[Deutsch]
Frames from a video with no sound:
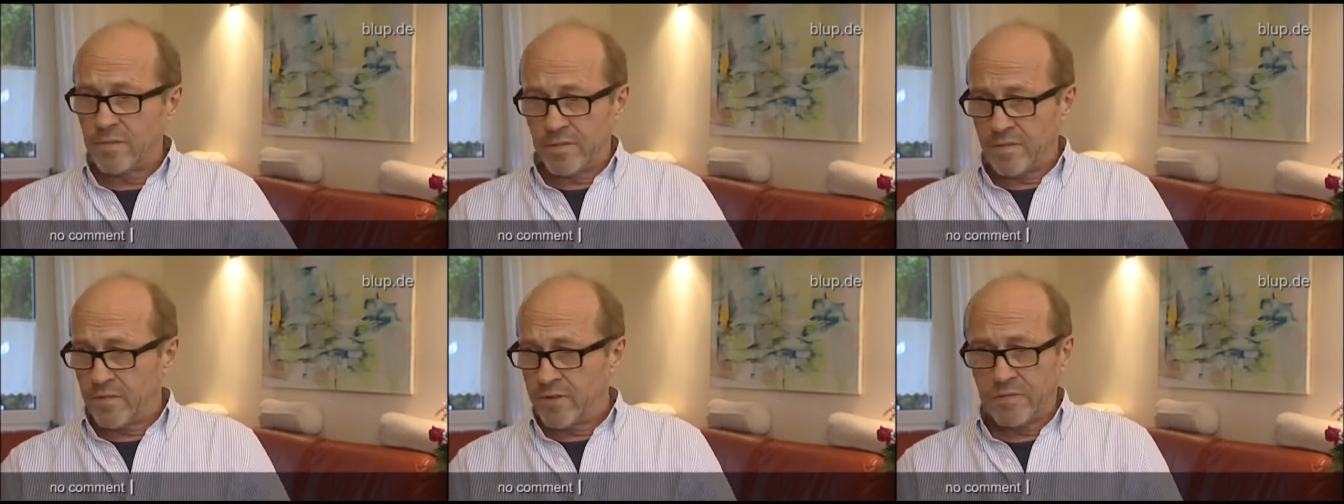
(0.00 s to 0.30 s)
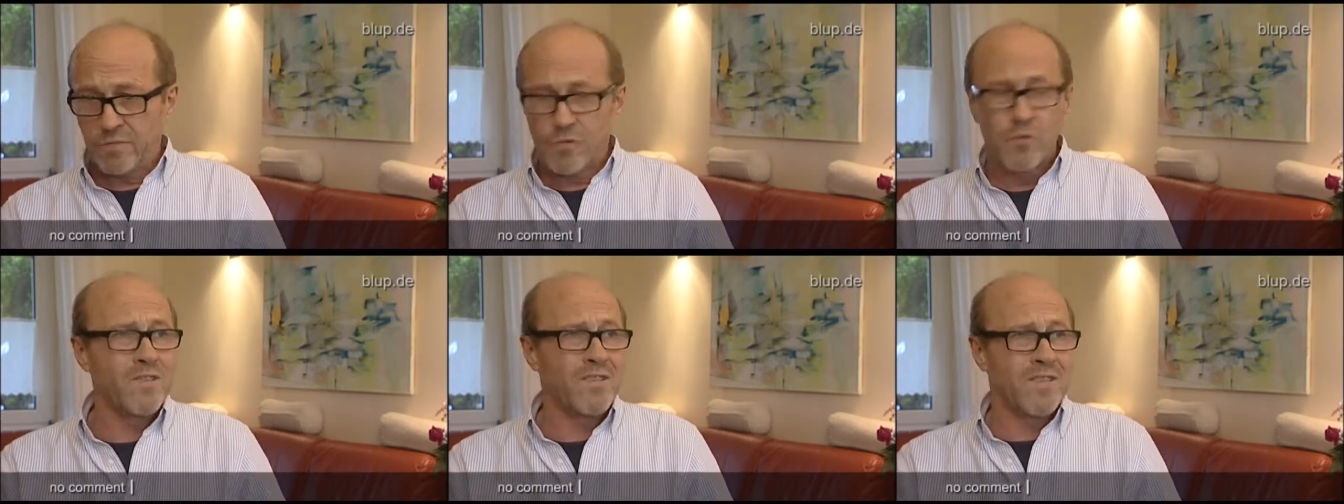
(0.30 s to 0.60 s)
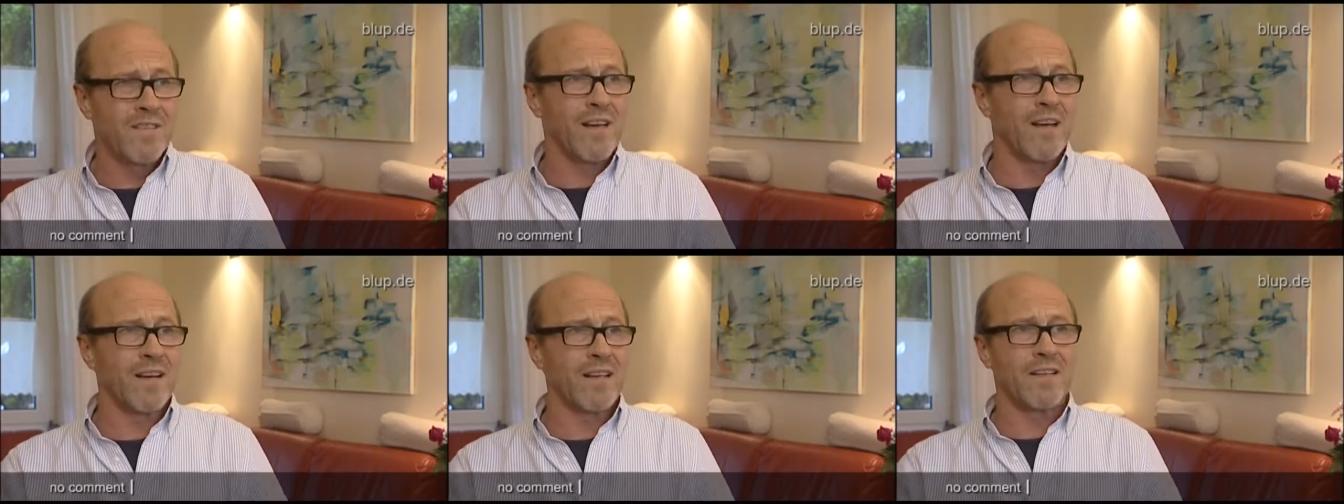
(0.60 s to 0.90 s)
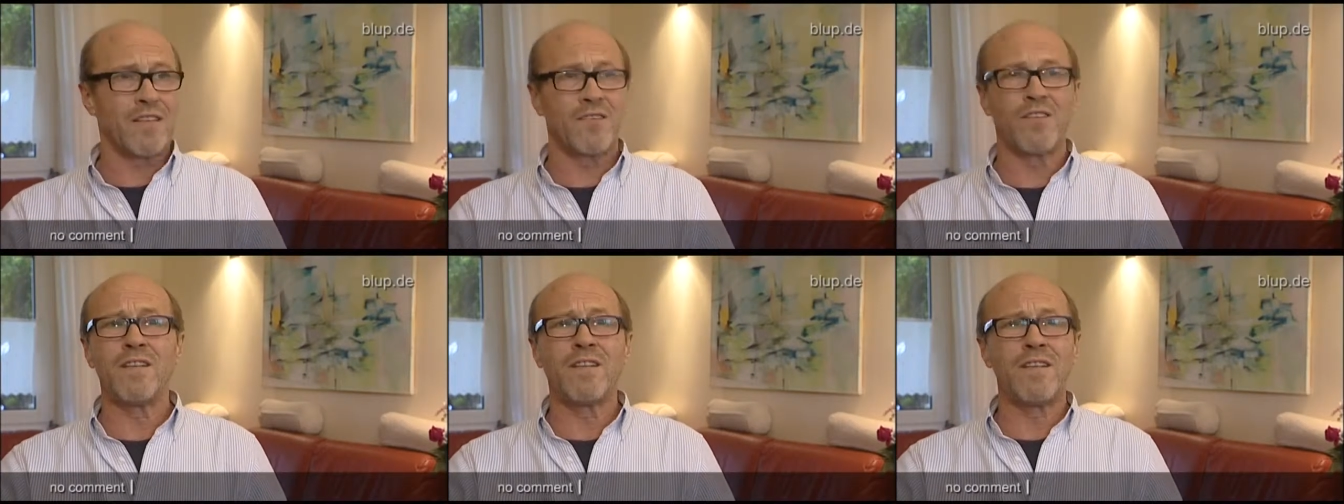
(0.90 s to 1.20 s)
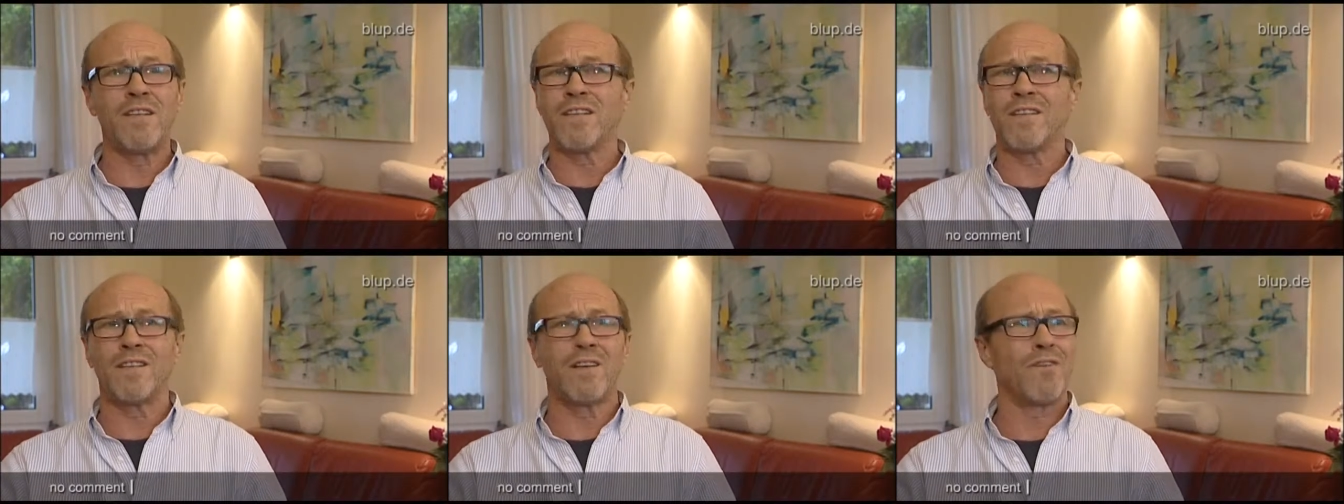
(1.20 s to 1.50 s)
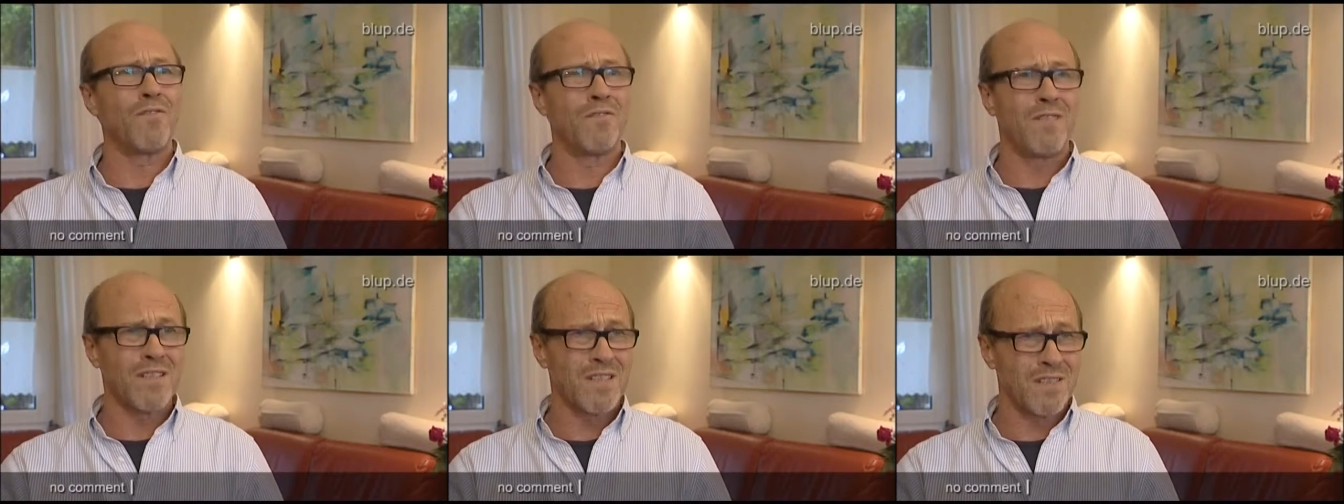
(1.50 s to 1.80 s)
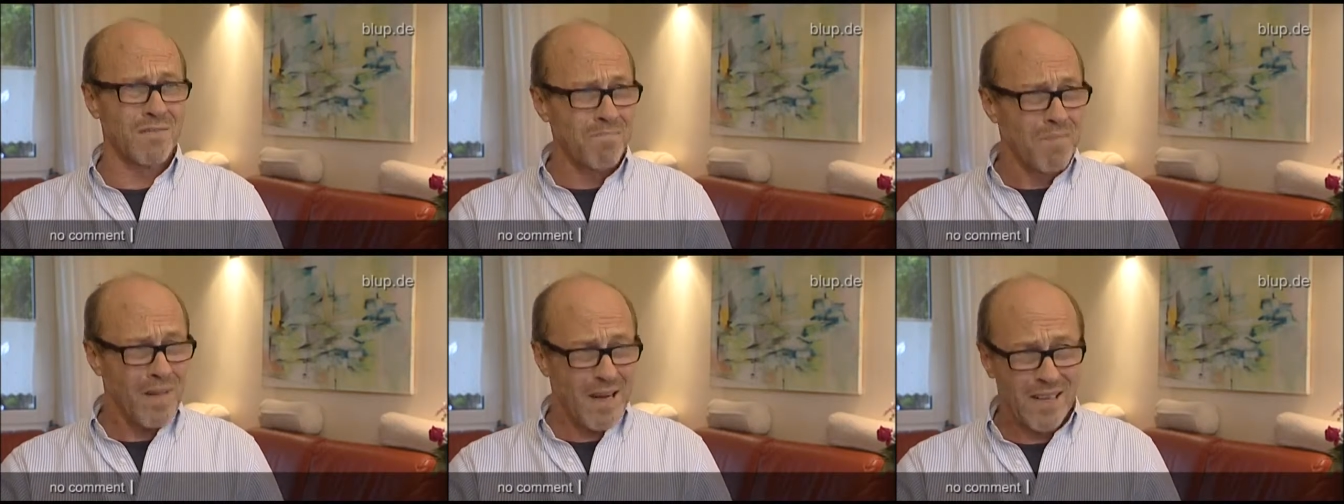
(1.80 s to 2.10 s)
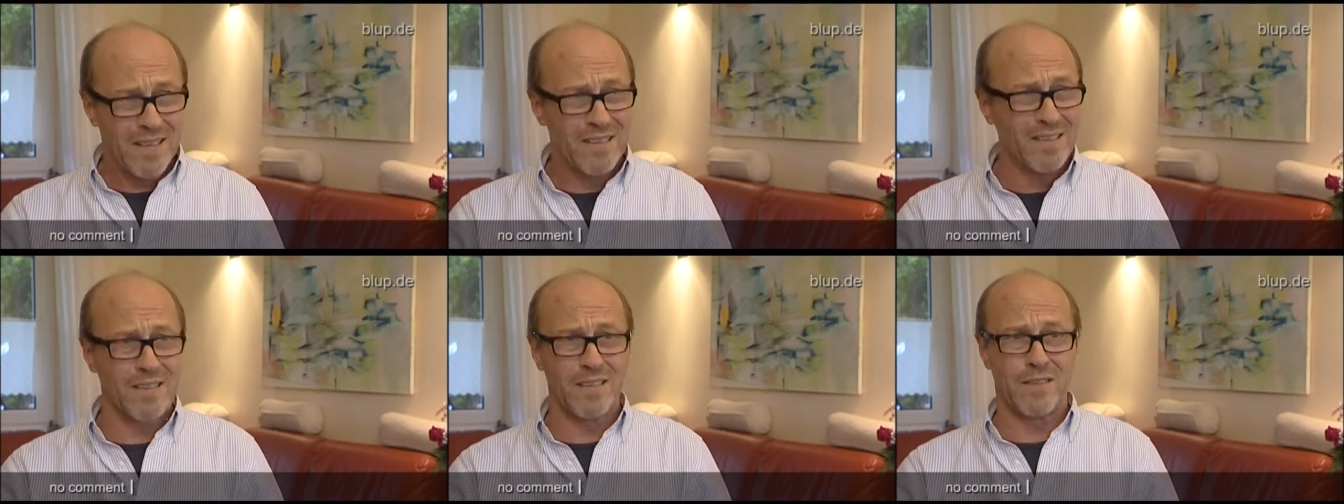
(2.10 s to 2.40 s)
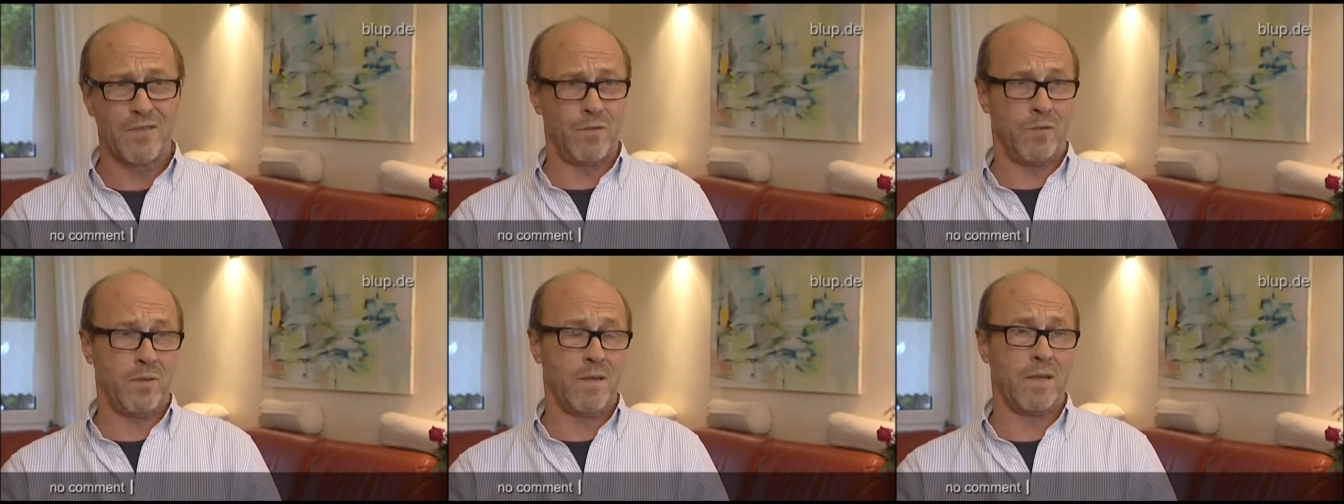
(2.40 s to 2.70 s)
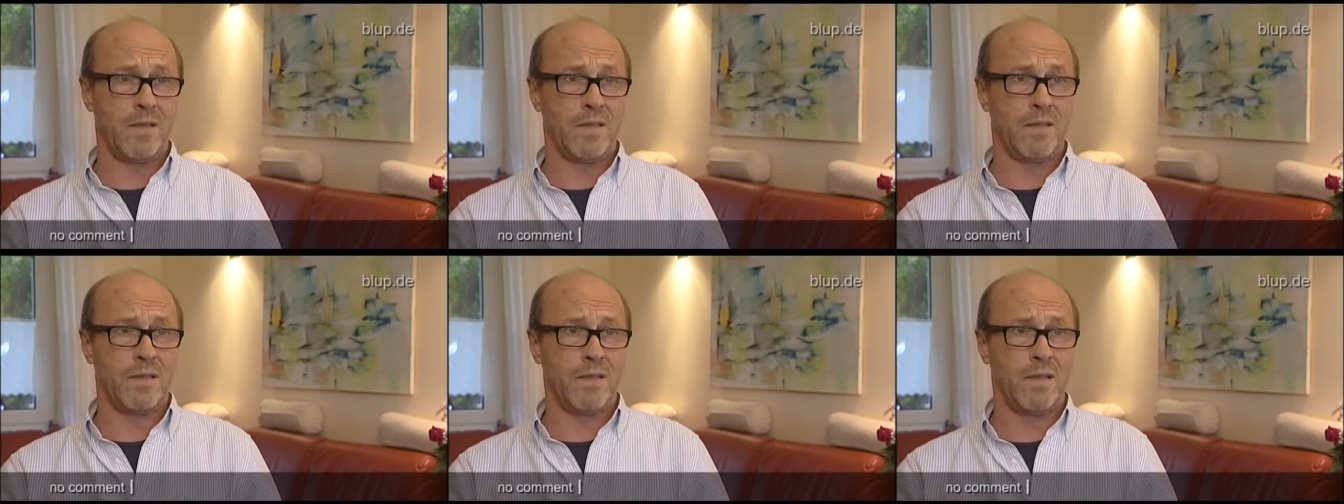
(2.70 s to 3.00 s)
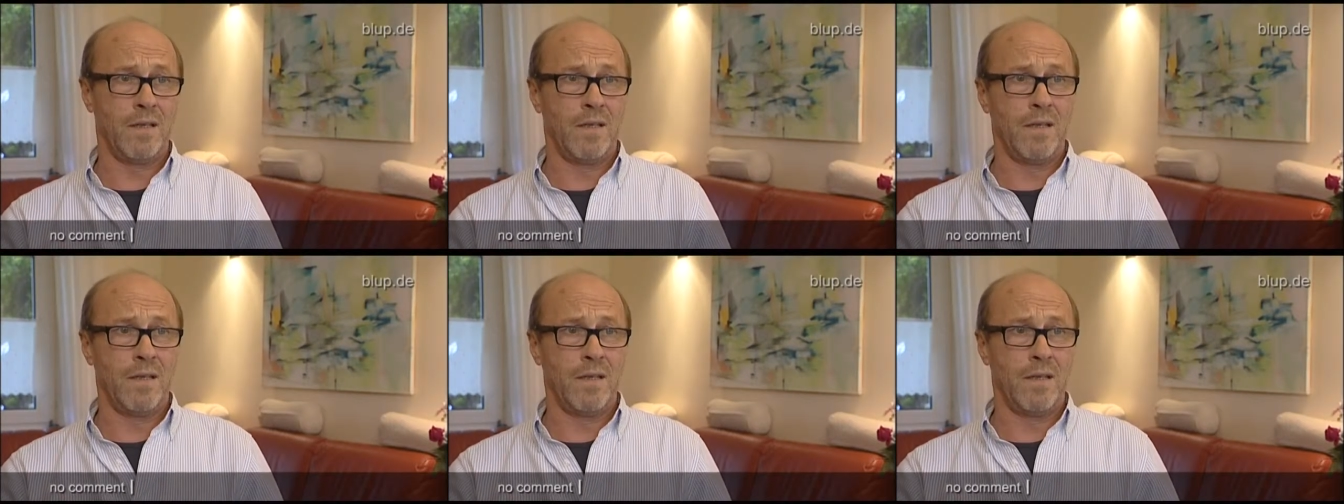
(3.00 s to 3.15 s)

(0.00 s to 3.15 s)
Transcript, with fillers: Wir wussten eigentlich nie genau, was machen die so lange.